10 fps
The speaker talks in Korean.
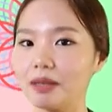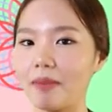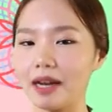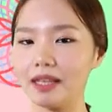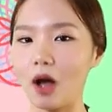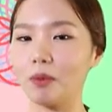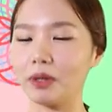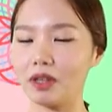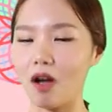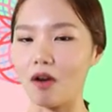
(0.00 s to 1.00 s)
말이
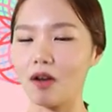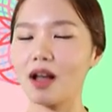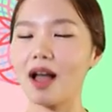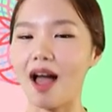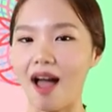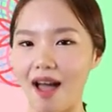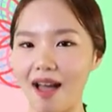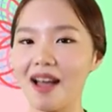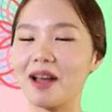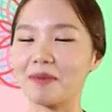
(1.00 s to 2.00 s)
나오면요.
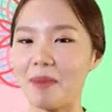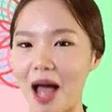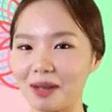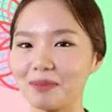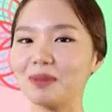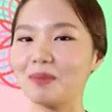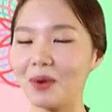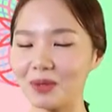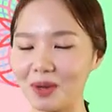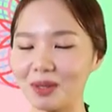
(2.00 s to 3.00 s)
아, 방문
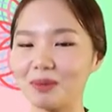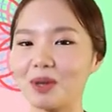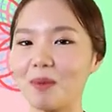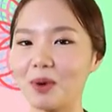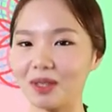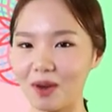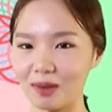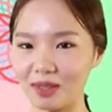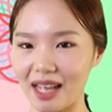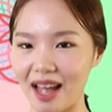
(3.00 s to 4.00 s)
목적을 물어보는
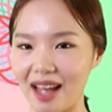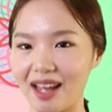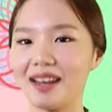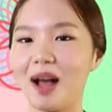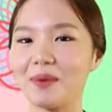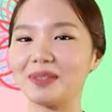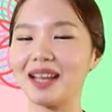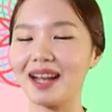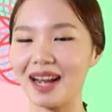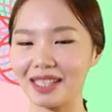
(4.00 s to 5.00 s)
거구나 라고
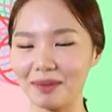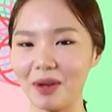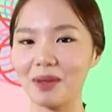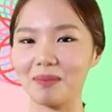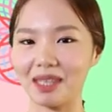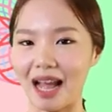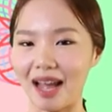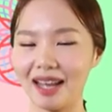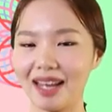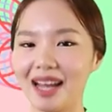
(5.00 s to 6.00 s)
생각하시면
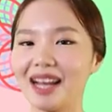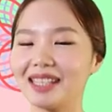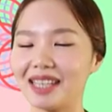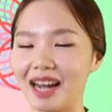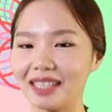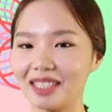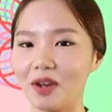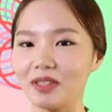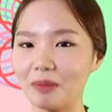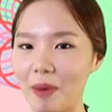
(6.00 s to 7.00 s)
됩니다. 자, 같이
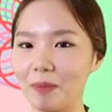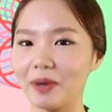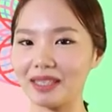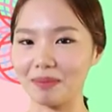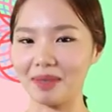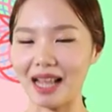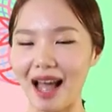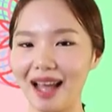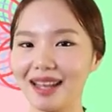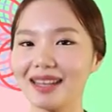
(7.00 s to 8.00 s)
연습해
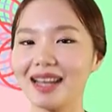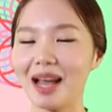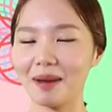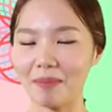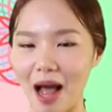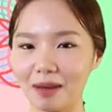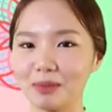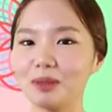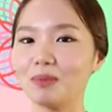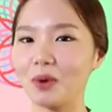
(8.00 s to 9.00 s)
보겠습니다.
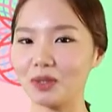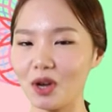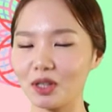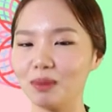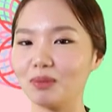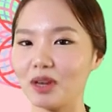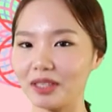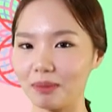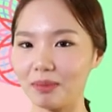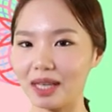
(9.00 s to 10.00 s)
방문 목적은
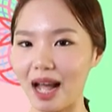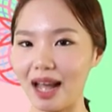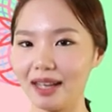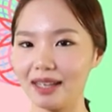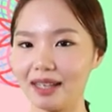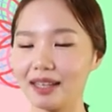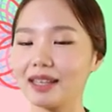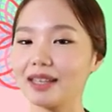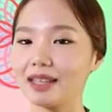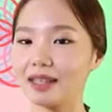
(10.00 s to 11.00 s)

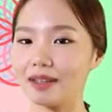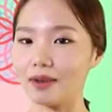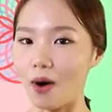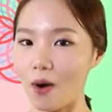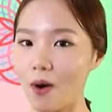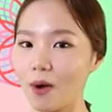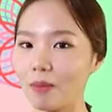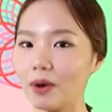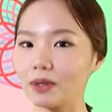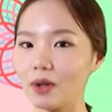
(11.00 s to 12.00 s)

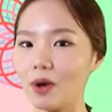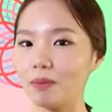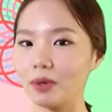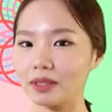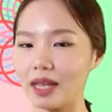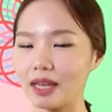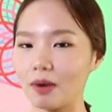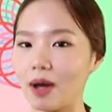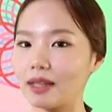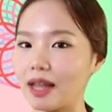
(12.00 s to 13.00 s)

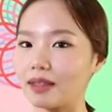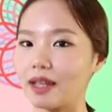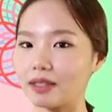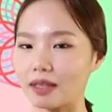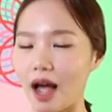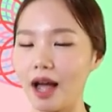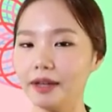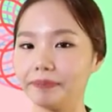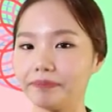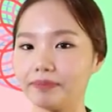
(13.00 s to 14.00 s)
무엇입니까?ご訪問の目的は何ですか